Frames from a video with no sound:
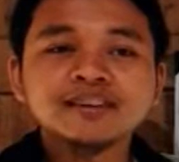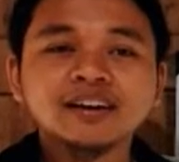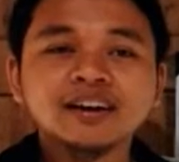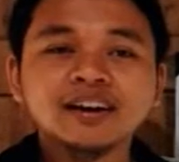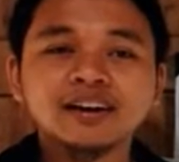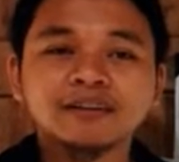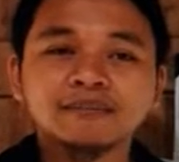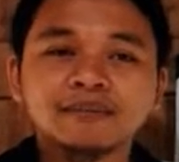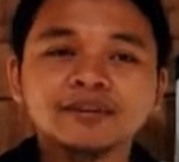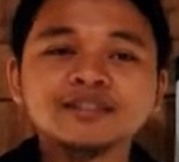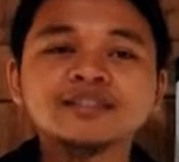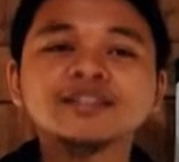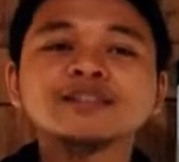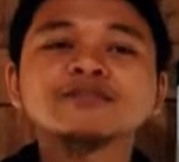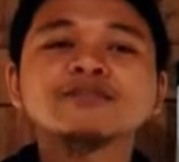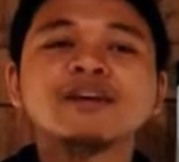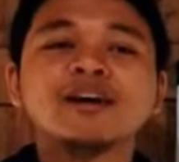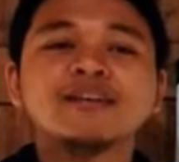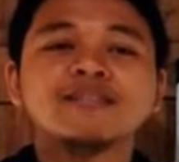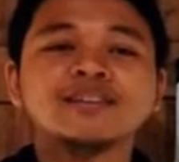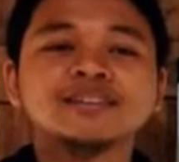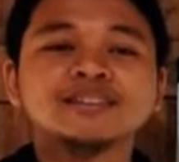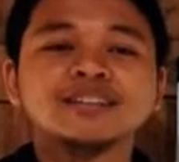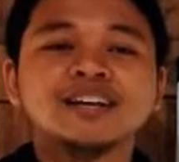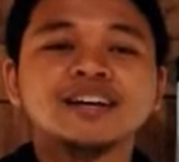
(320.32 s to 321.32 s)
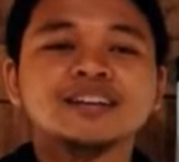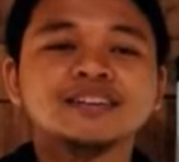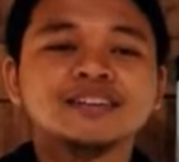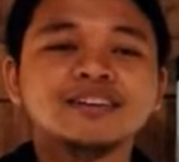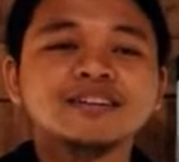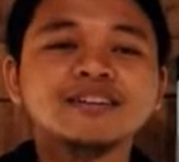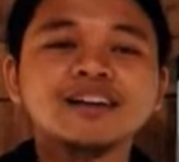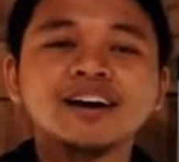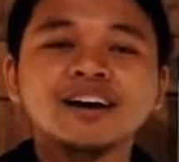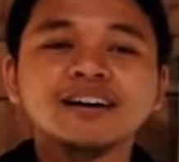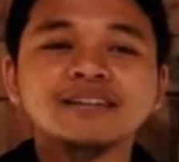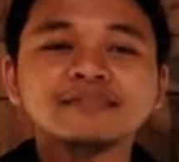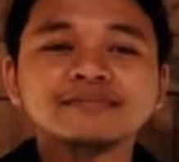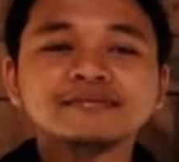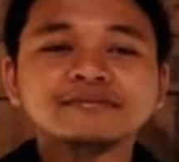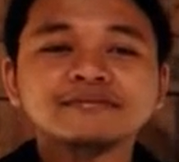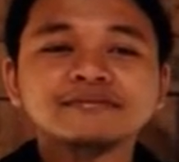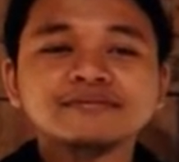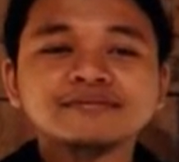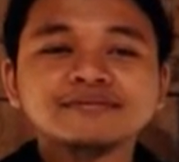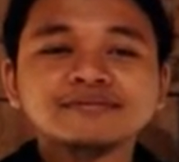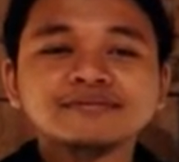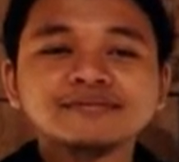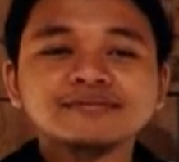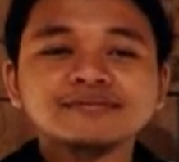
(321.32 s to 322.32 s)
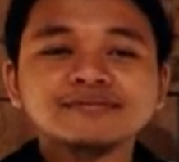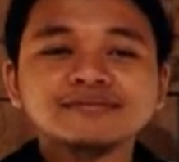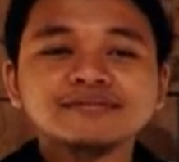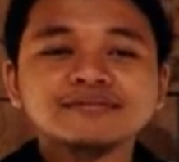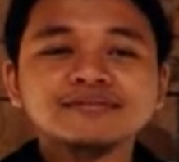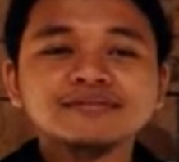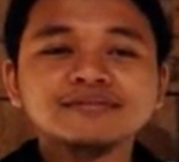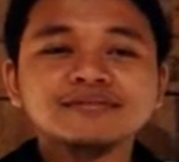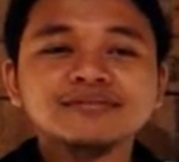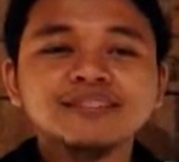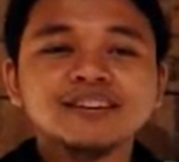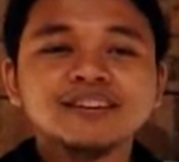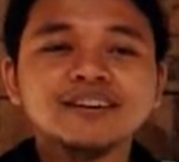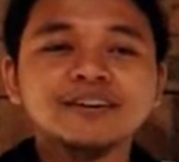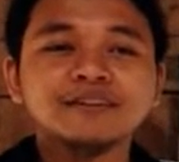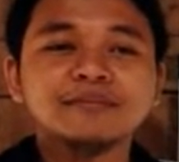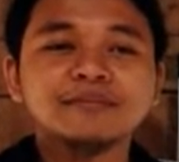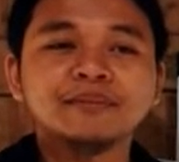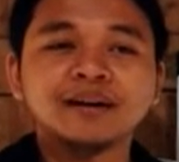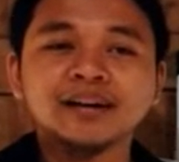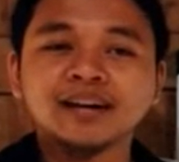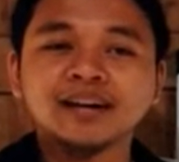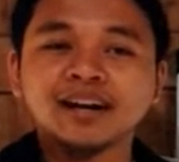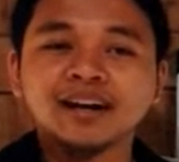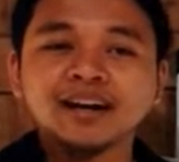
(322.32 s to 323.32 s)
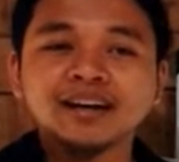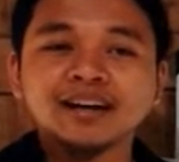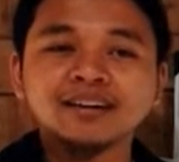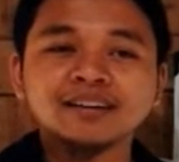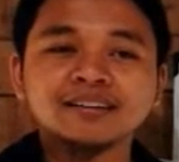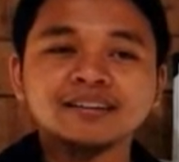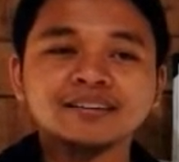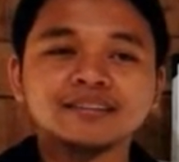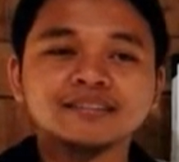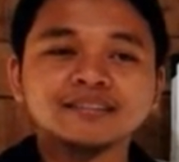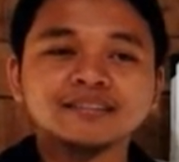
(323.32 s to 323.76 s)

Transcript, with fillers: Eh, Mas Ketua, Mas Rian tahu nggak? yo eh, Mbak Rahel